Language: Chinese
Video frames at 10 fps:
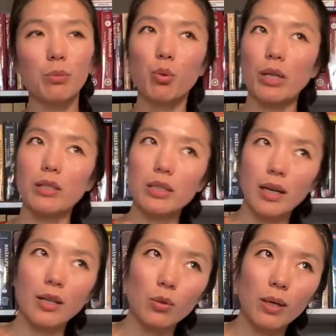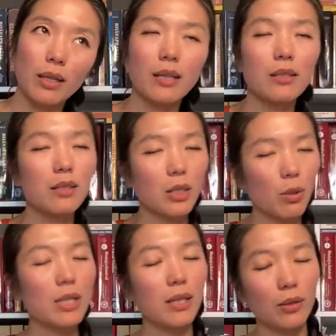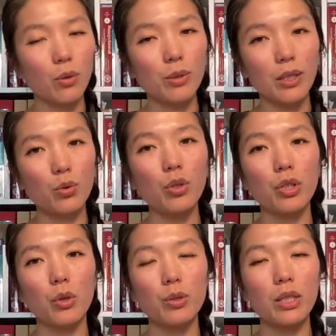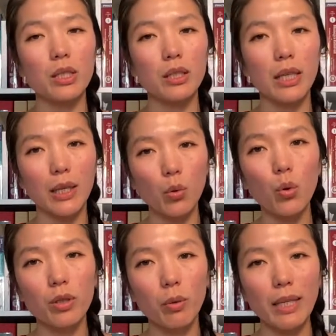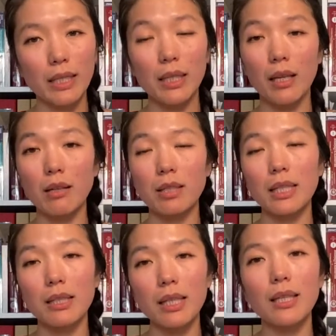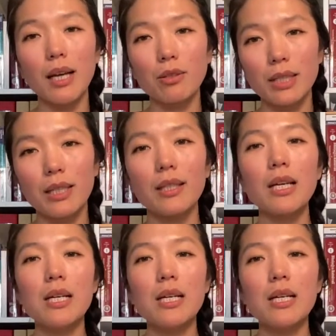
不管是上一段还是这段讲东西，如果你有任何的疑惑的话，请你要一定要先